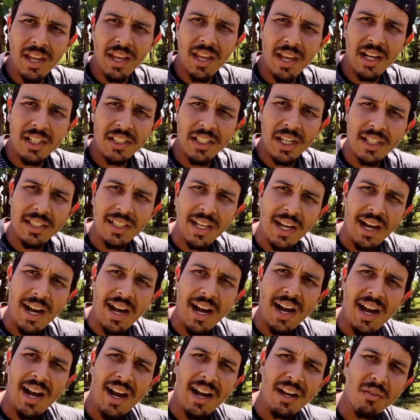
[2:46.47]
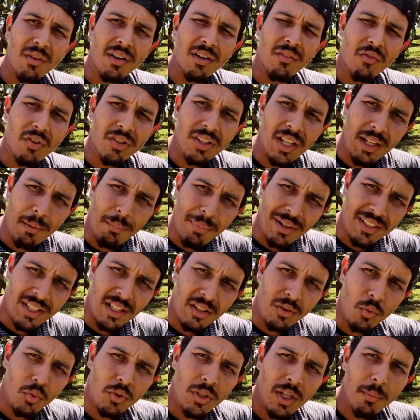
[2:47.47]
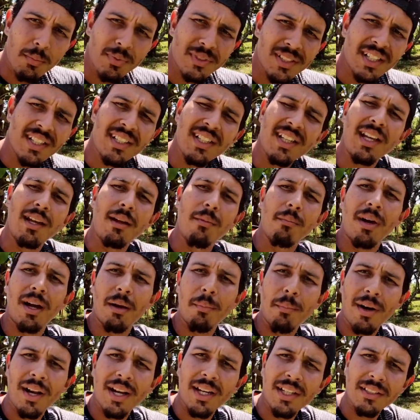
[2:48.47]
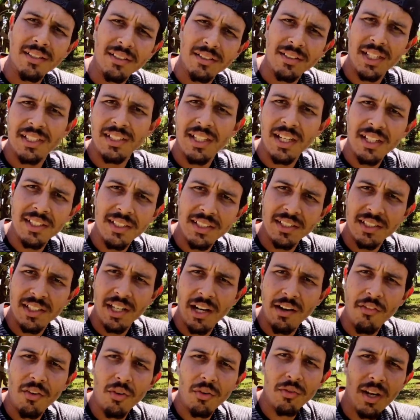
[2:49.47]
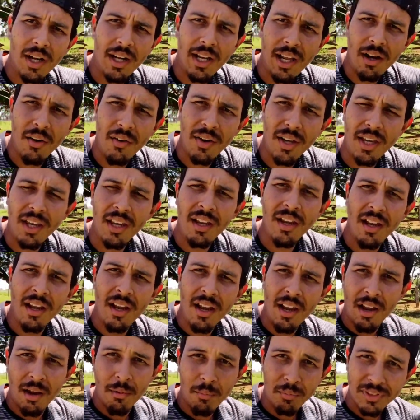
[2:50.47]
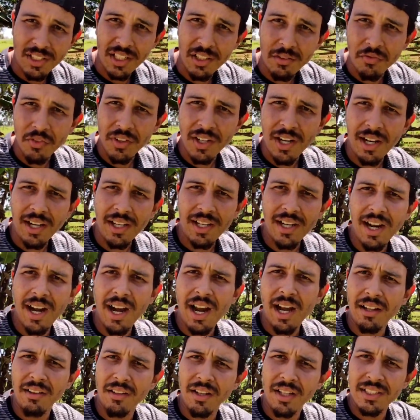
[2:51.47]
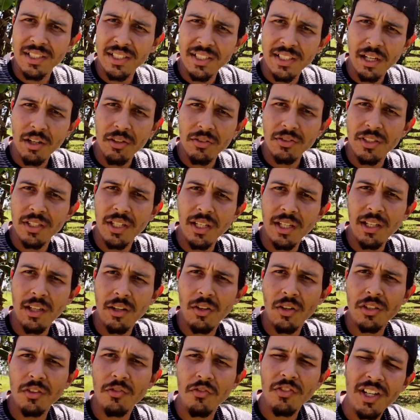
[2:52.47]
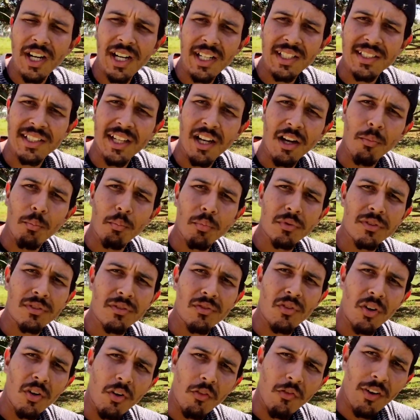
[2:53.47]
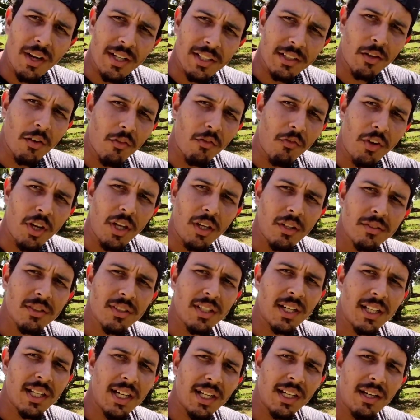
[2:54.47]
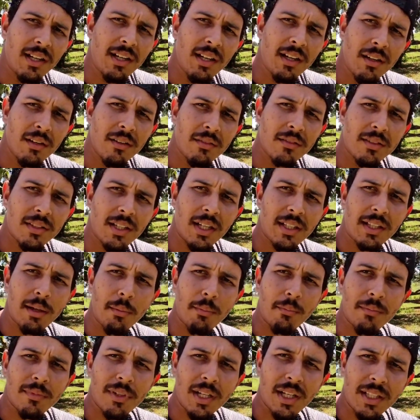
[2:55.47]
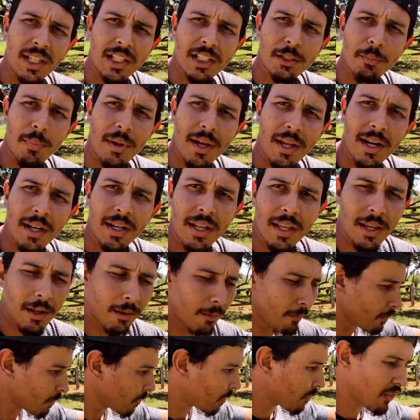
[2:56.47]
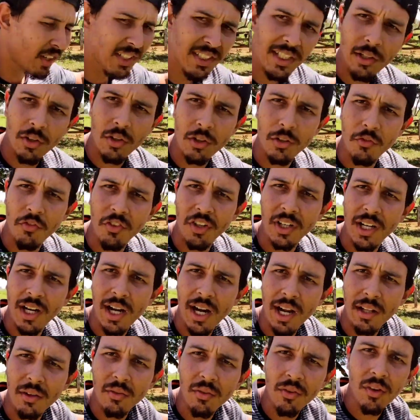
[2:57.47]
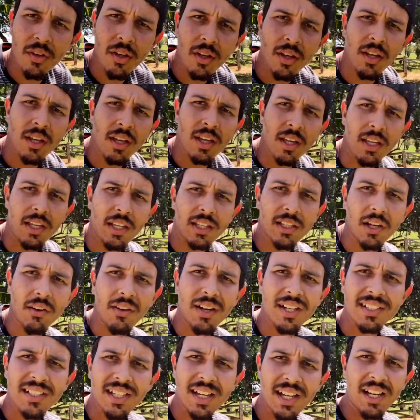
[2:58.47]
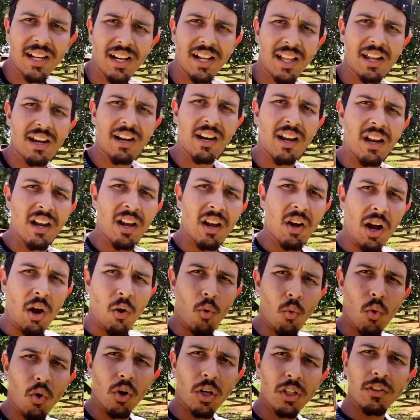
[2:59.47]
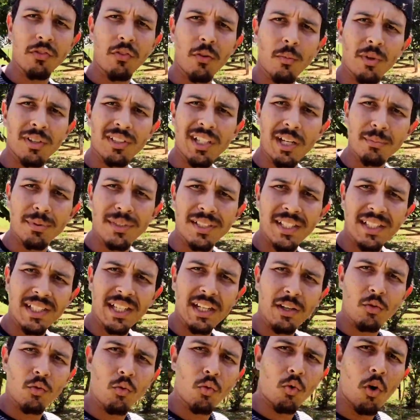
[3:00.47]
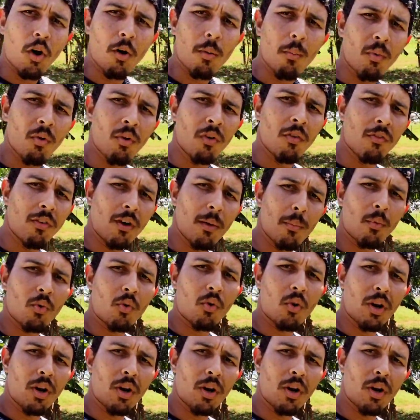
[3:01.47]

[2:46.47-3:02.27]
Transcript: e ajeitar a água. Eu vou estar tá passando tudo aí para vocês aí. Mas para isso, vocês têm que se inscrever no canal aí, para vocês ficarem ligados, assinar o sininho da notificação. Quando eu fazer o vídeo, você já, já, tá, já tá esperando aí, vai ser notificado. Então é isso aí, galera. Hoje vou mostrar para vocês aí como vamos